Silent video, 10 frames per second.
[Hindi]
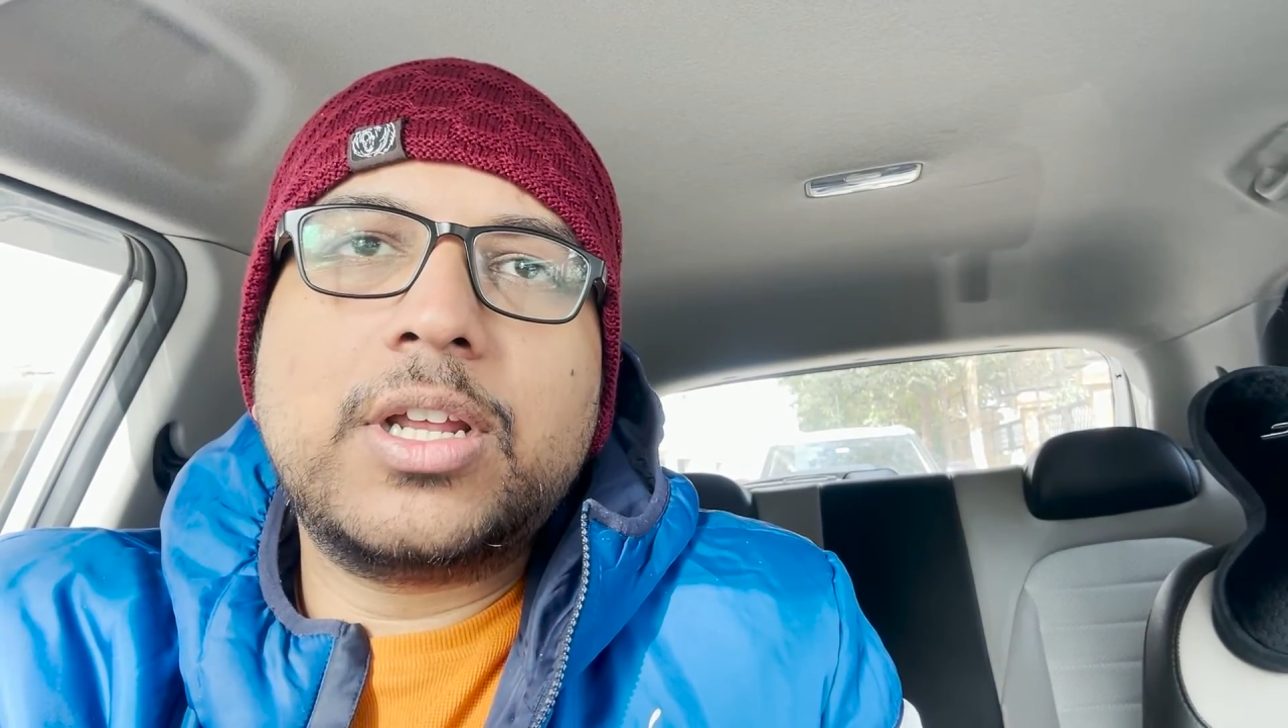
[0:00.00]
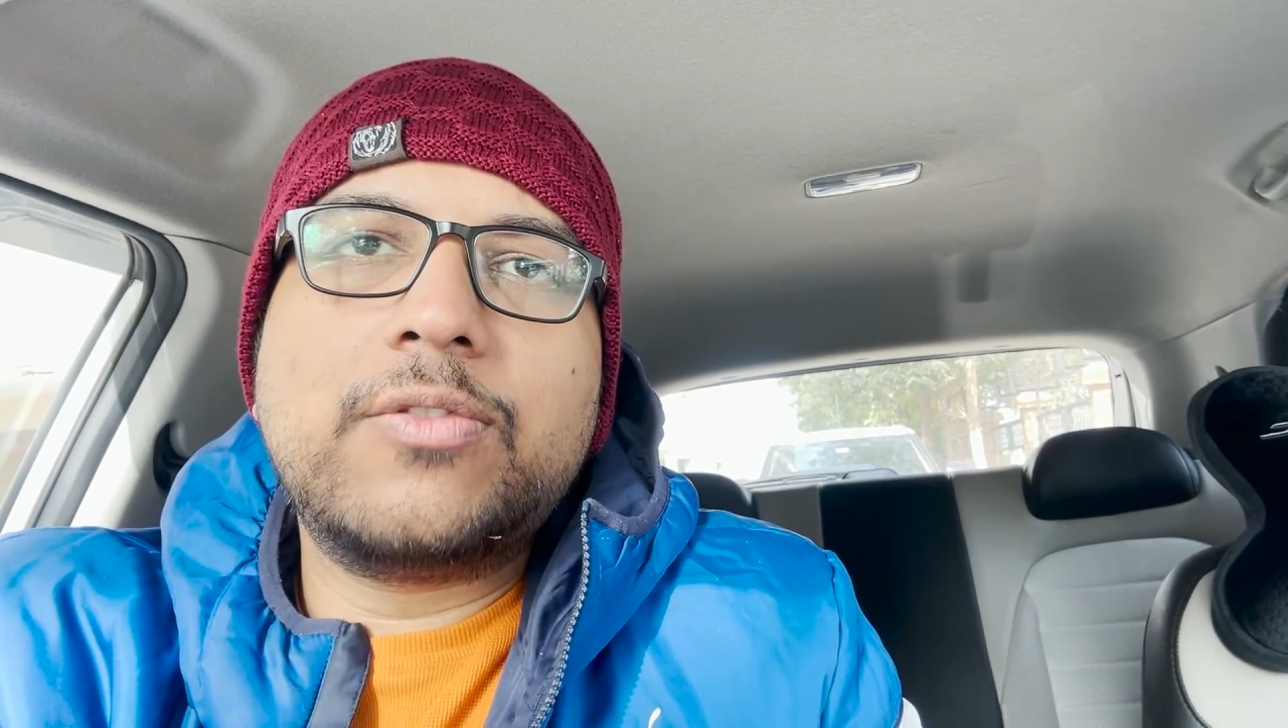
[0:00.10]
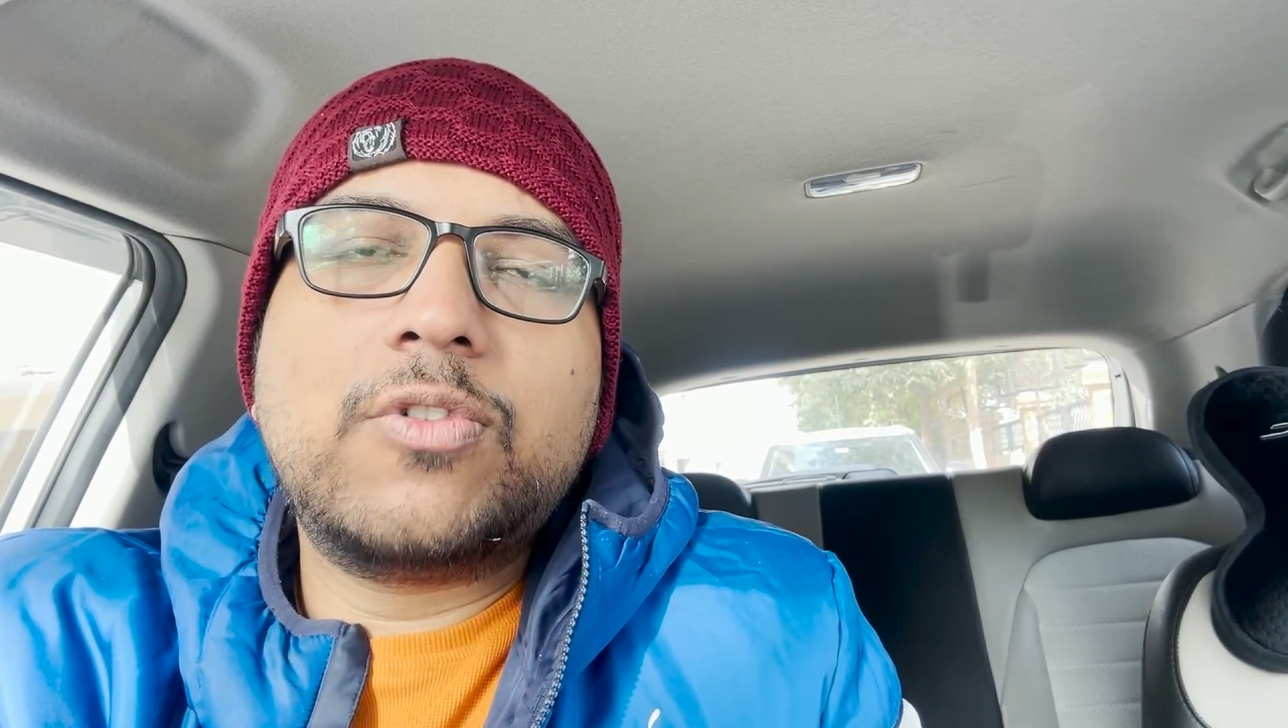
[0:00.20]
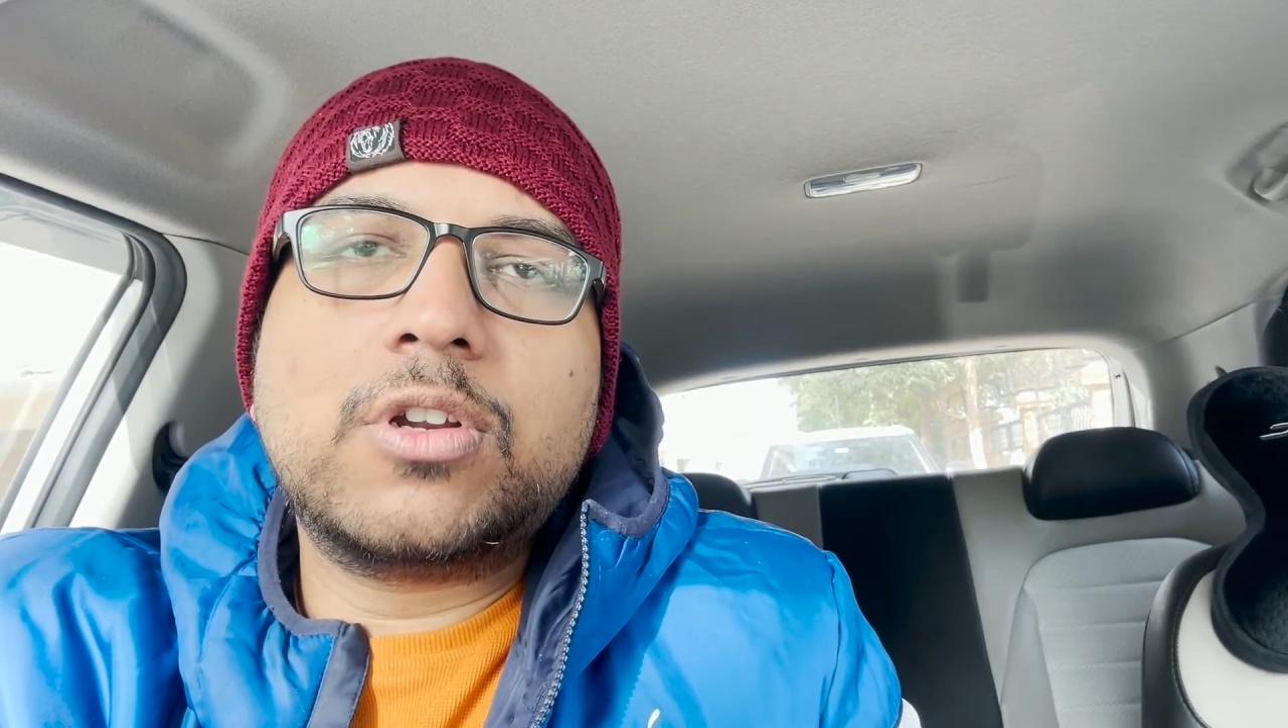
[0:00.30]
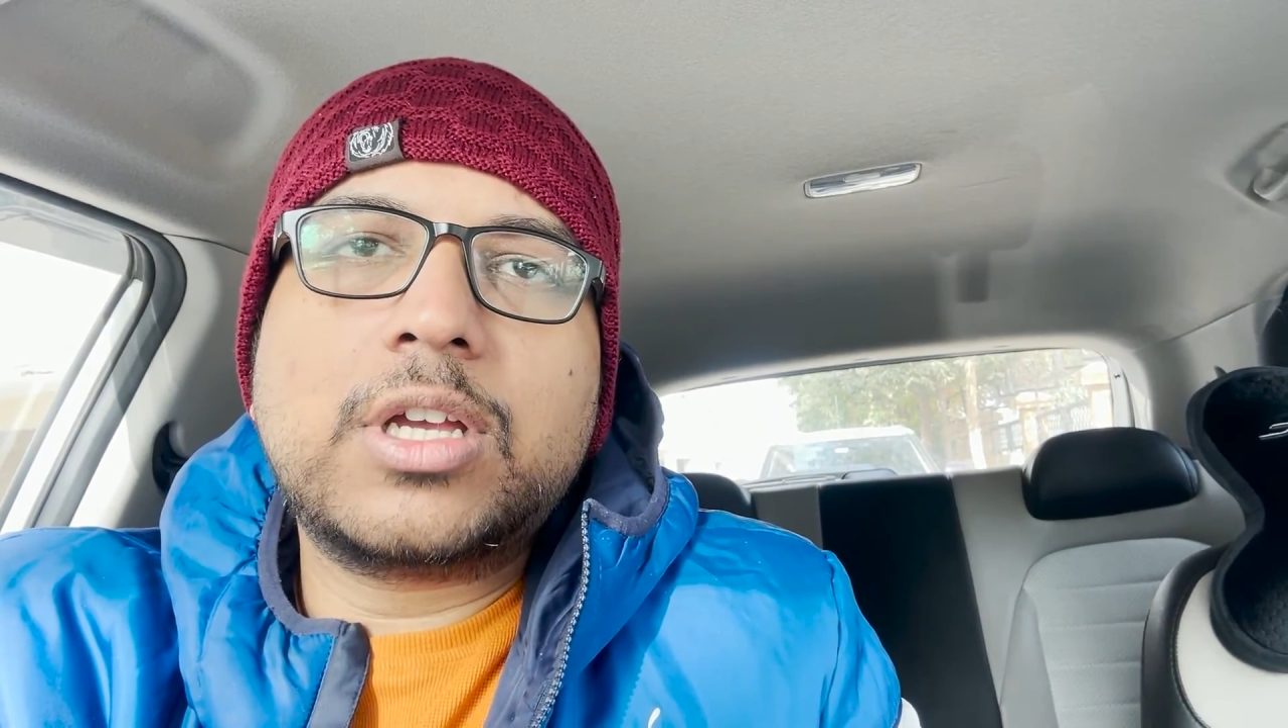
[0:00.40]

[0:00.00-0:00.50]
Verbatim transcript: है फॉर